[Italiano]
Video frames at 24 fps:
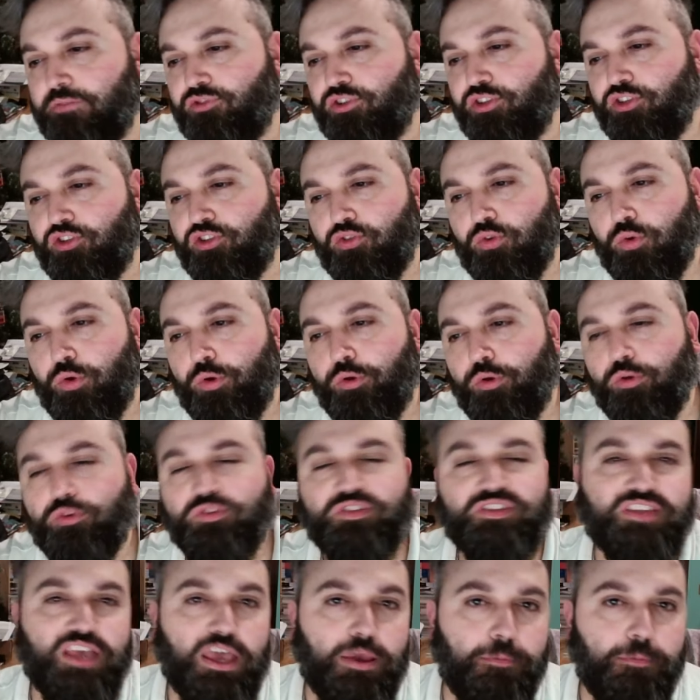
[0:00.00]
ci sono
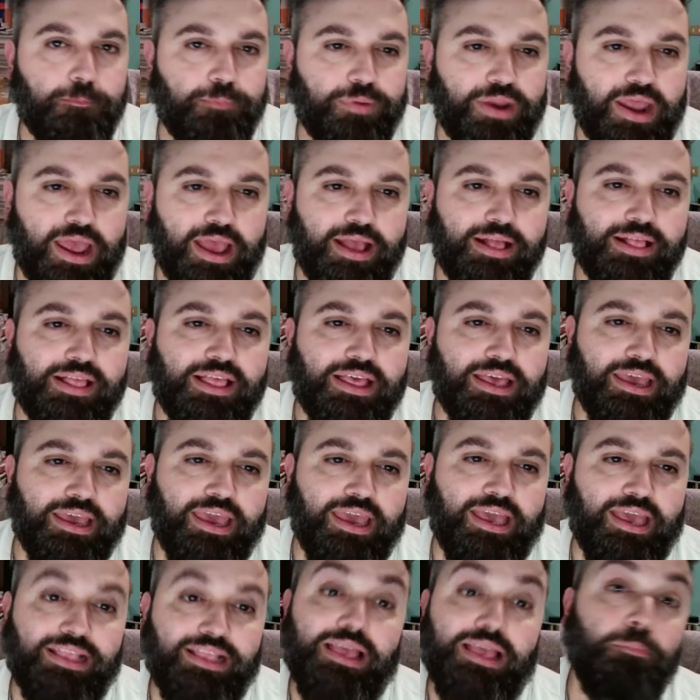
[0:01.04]
sempre
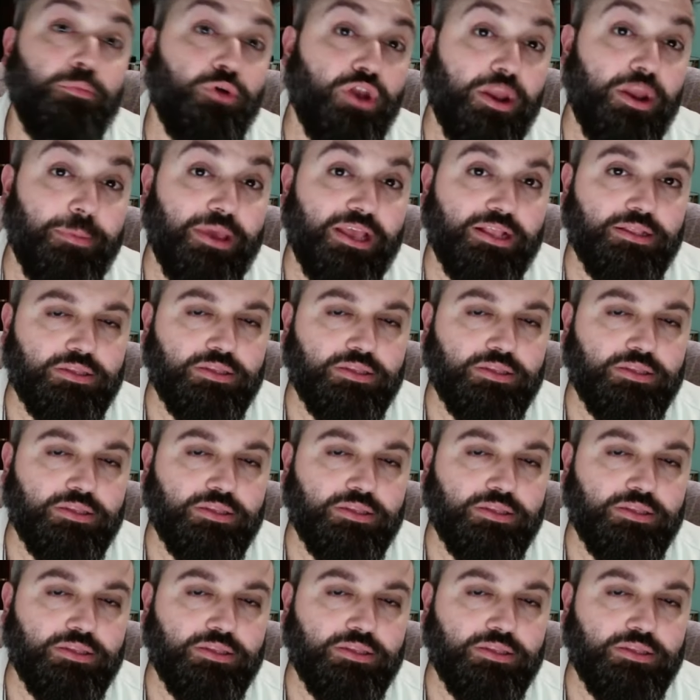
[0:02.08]
e gli abbonamenti.